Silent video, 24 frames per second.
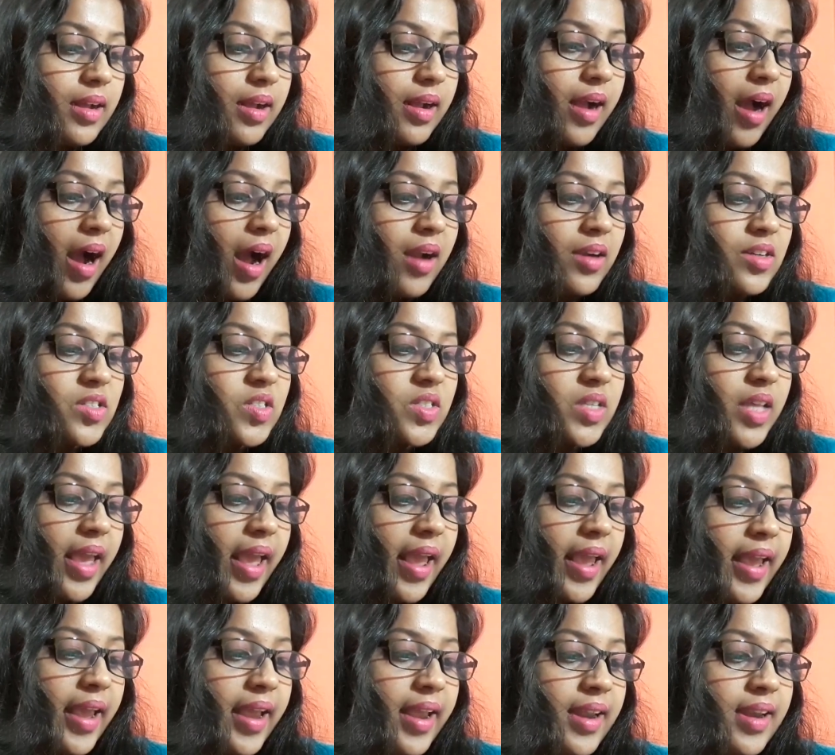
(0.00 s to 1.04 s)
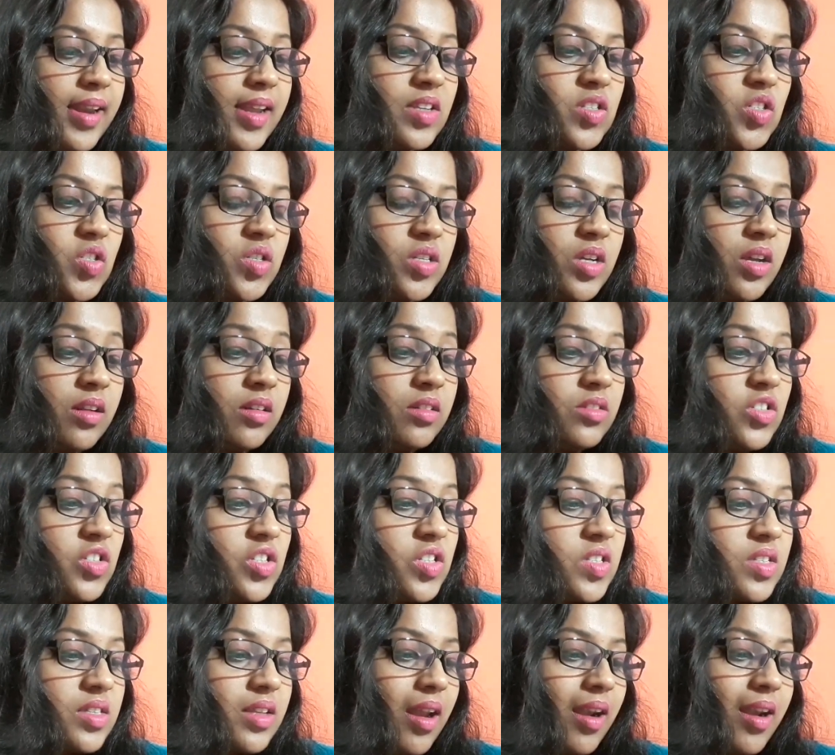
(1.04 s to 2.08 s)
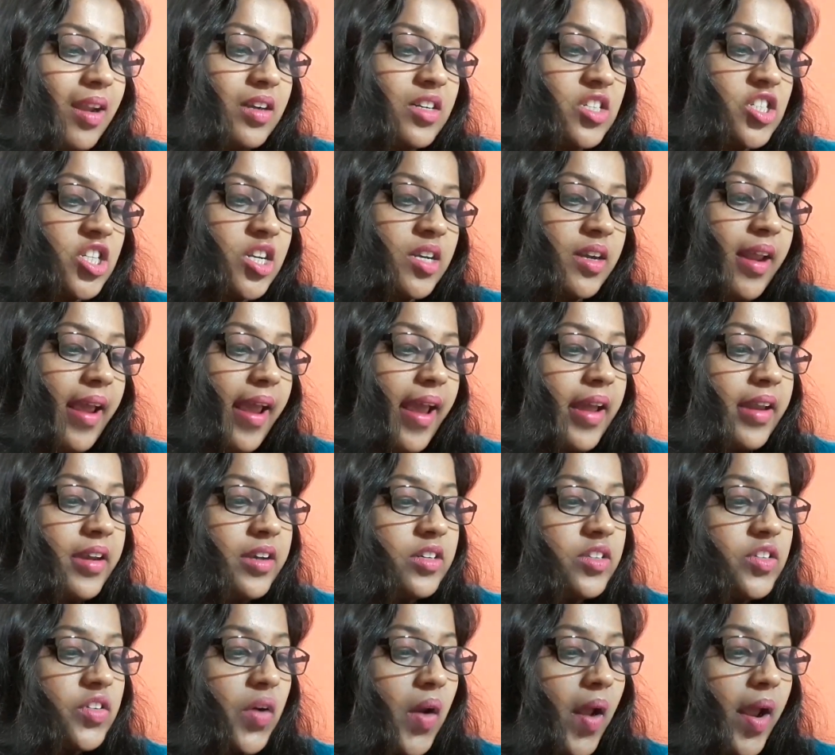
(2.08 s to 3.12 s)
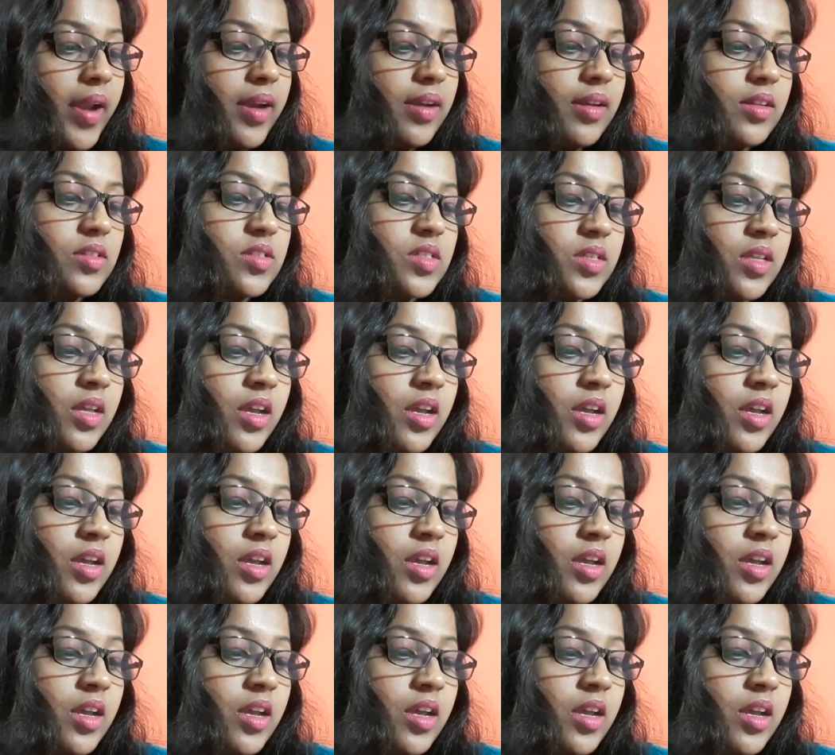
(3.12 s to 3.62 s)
গার্ডস এগেনিস্ট ডিসকালারেশন অ্যান্ড ড্রাইনেস